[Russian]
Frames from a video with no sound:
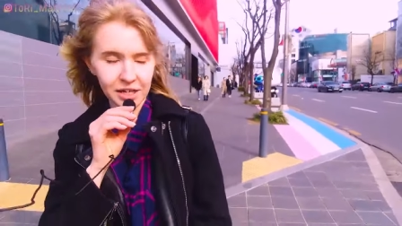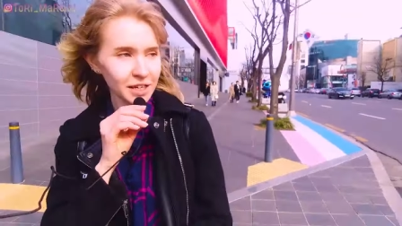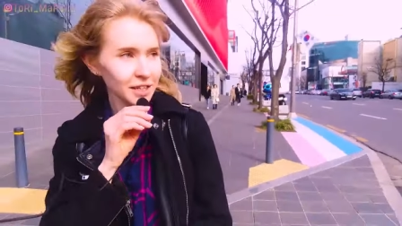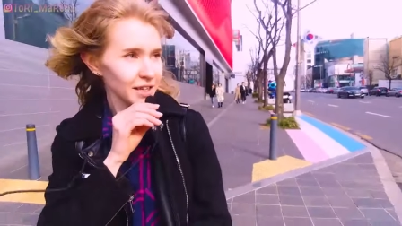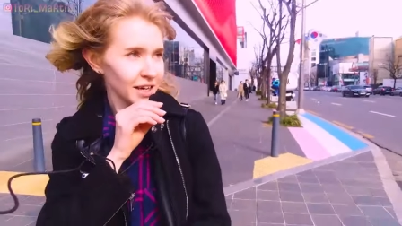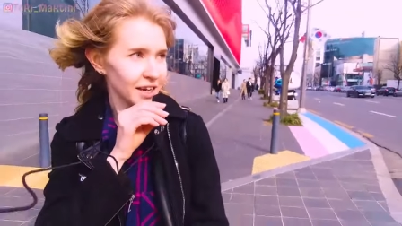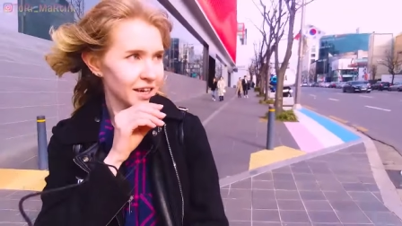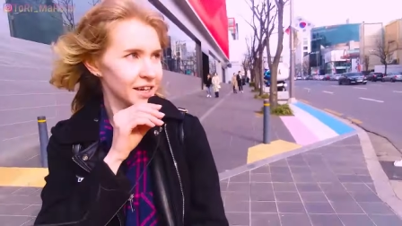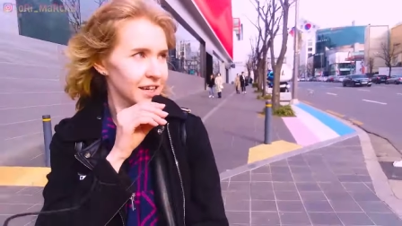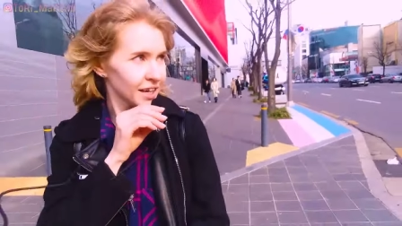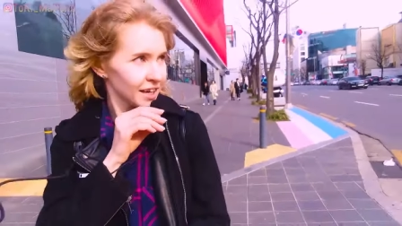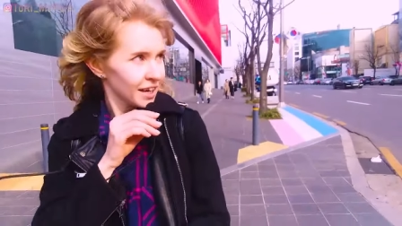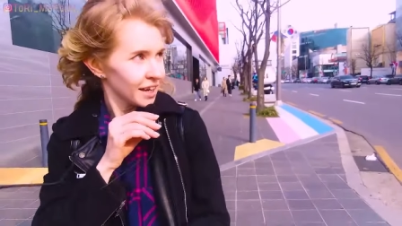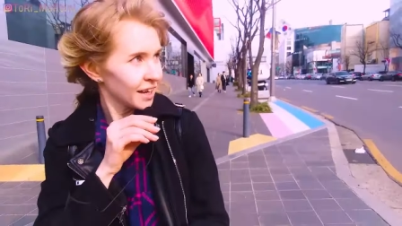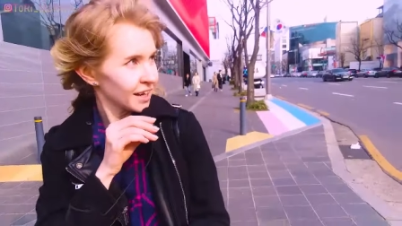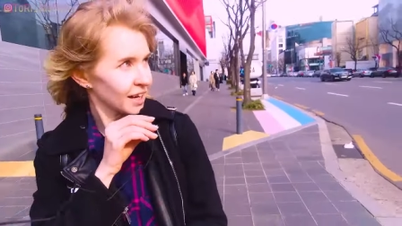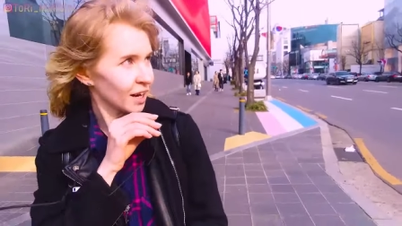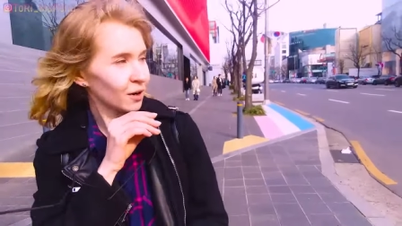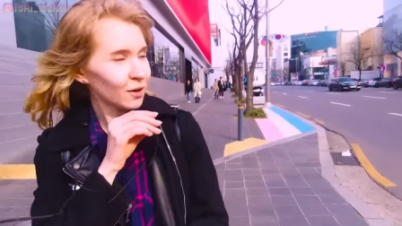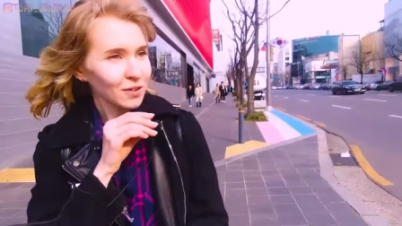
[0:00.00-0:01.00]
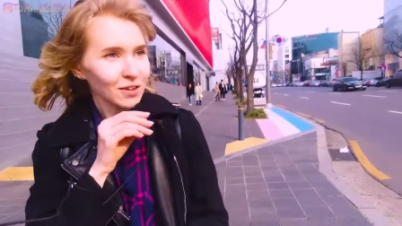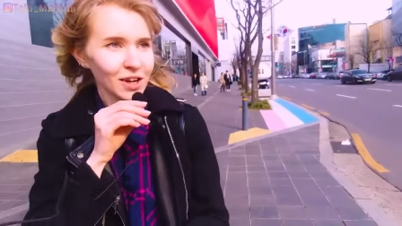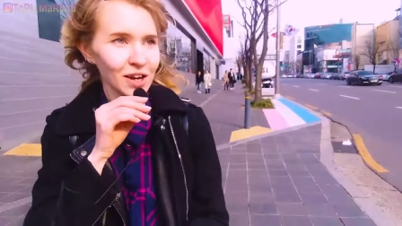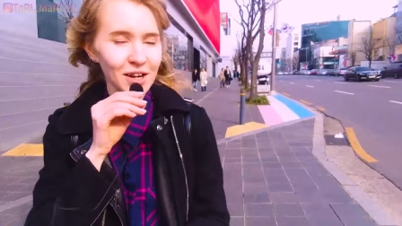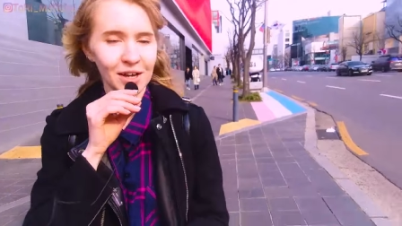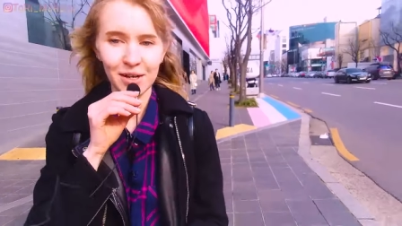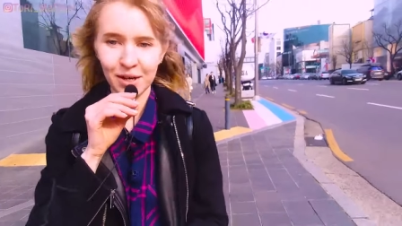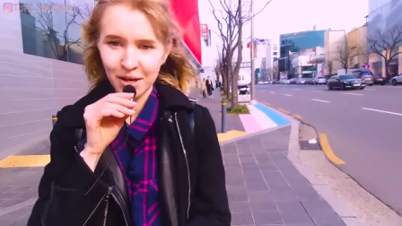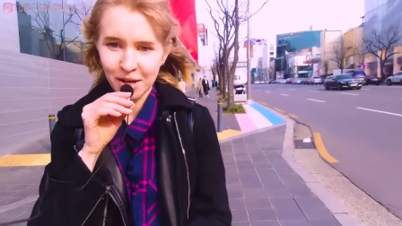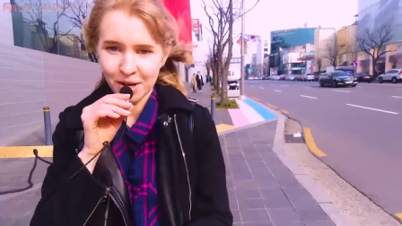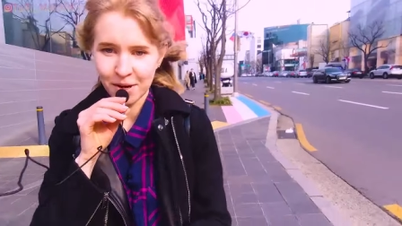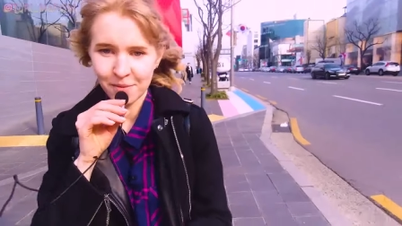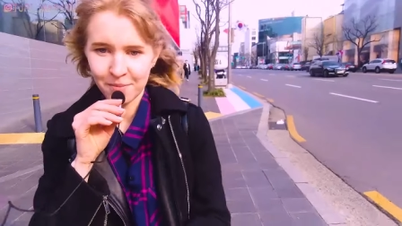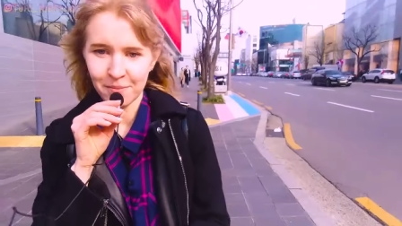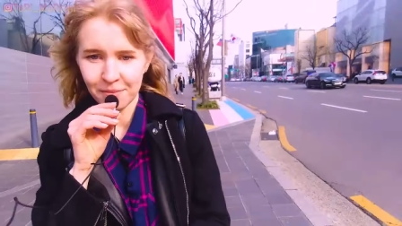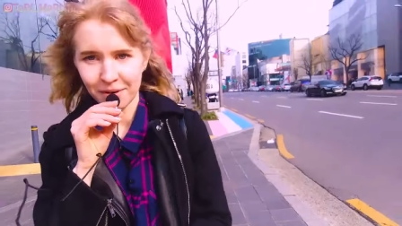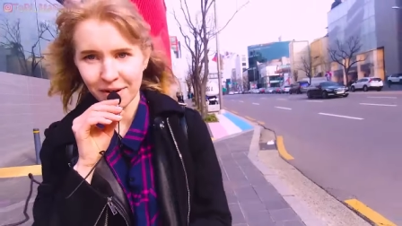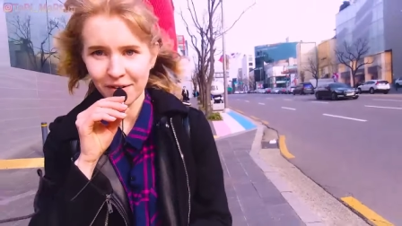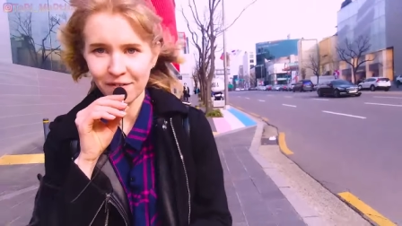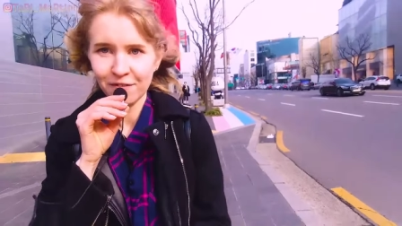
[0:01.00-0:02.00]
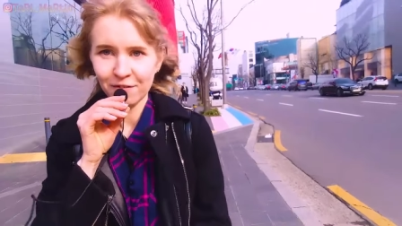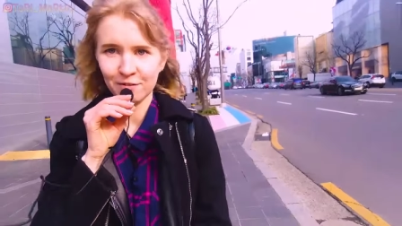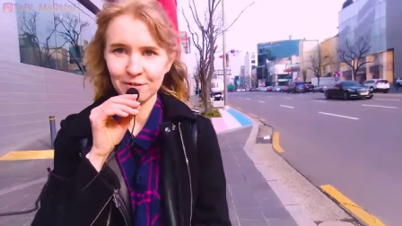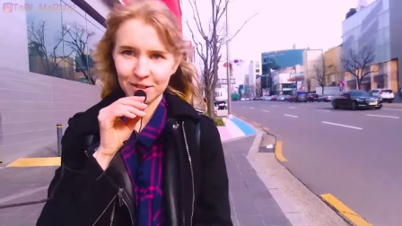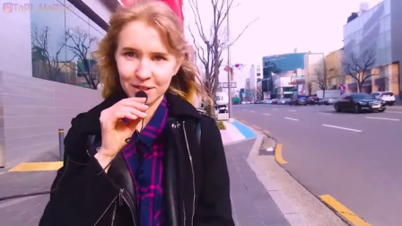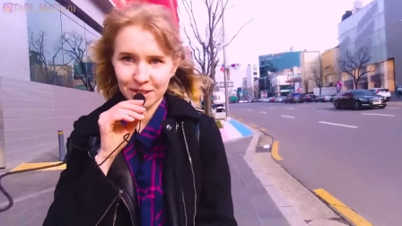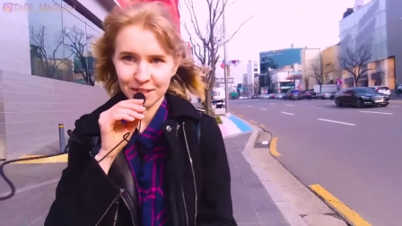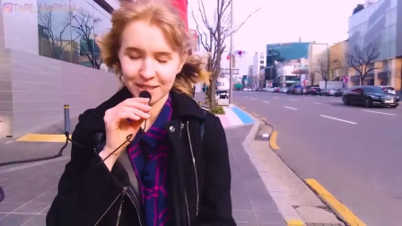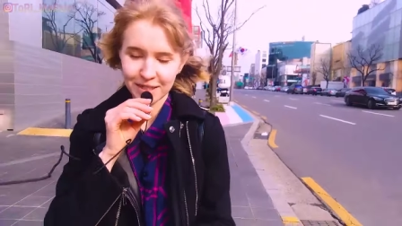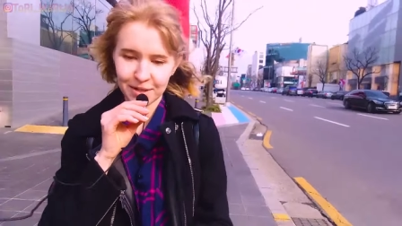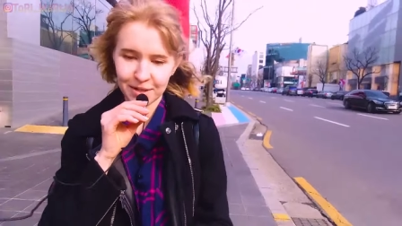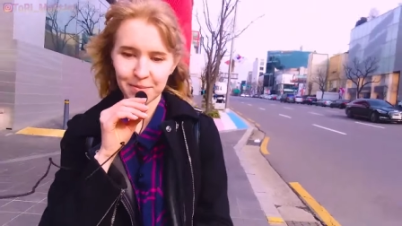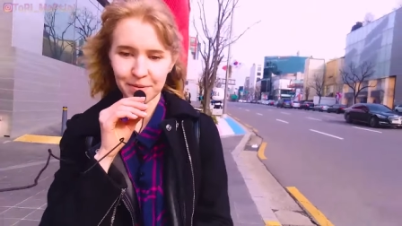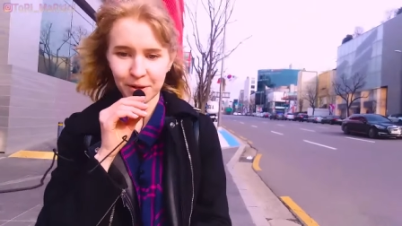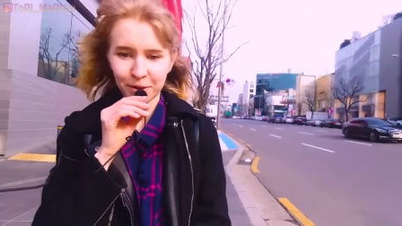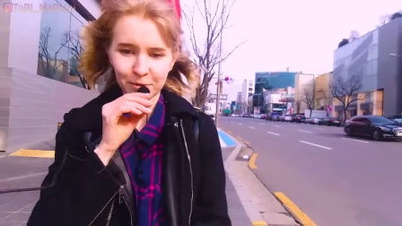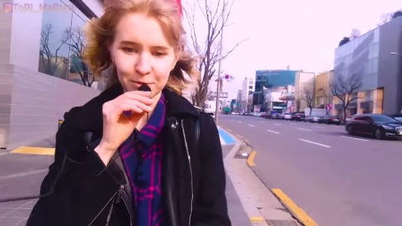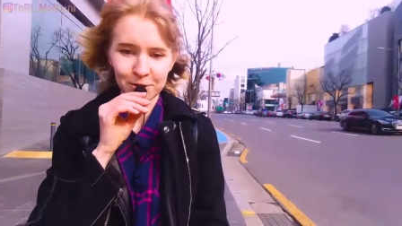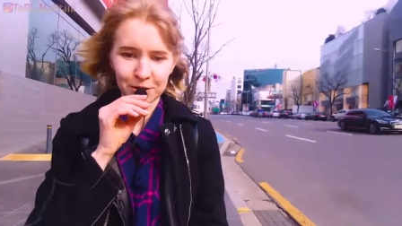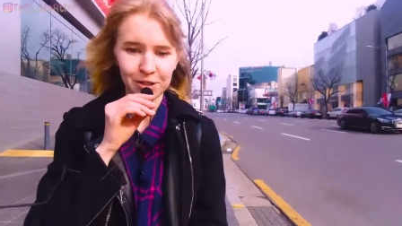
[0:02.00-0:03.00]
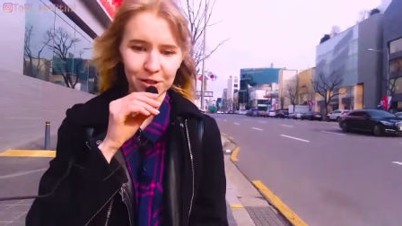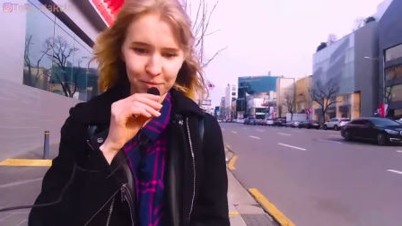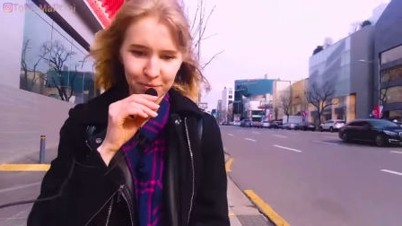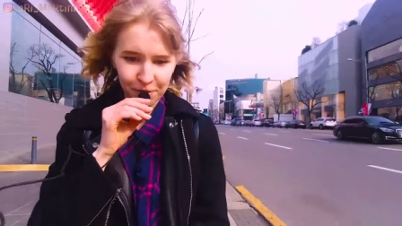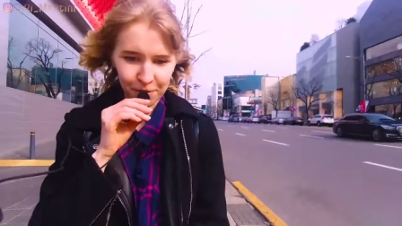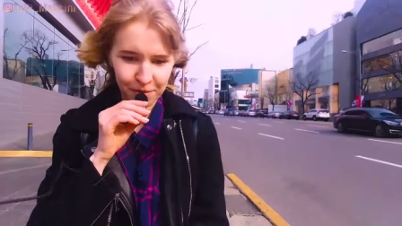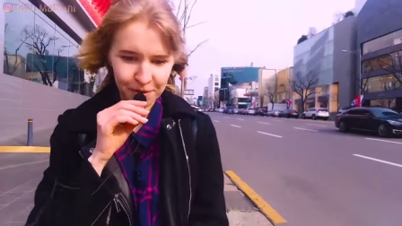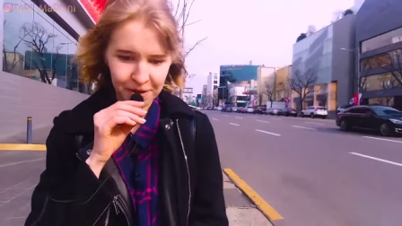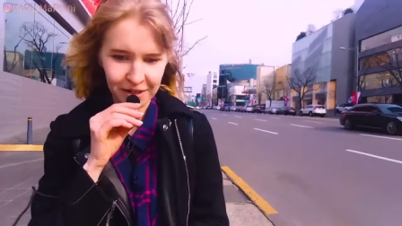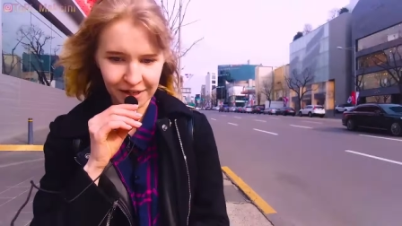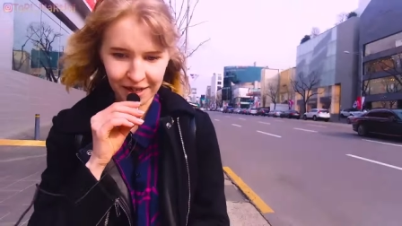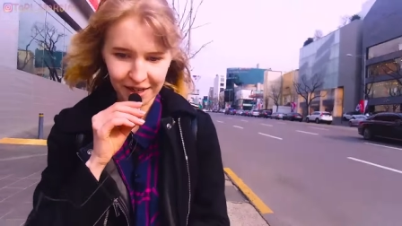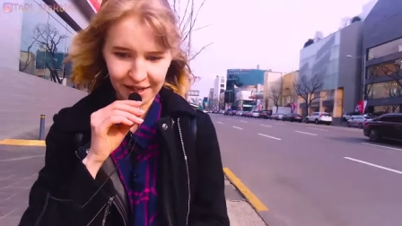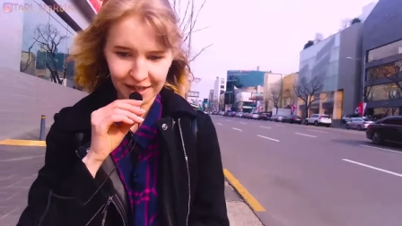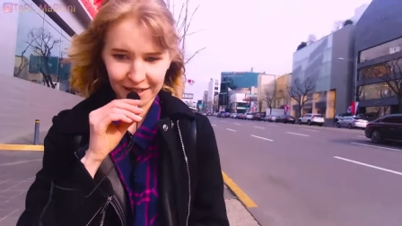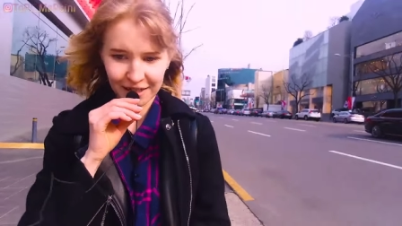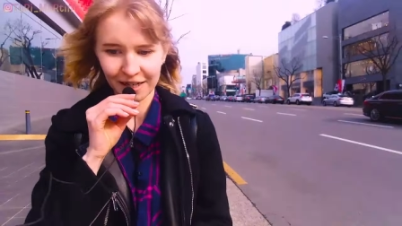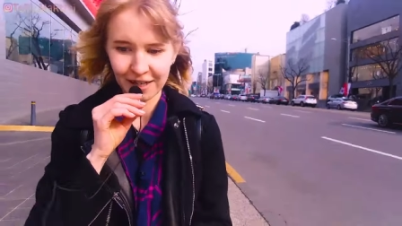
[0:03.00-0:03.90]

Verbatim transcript: И это какой-то марафонский забег уже напоминает.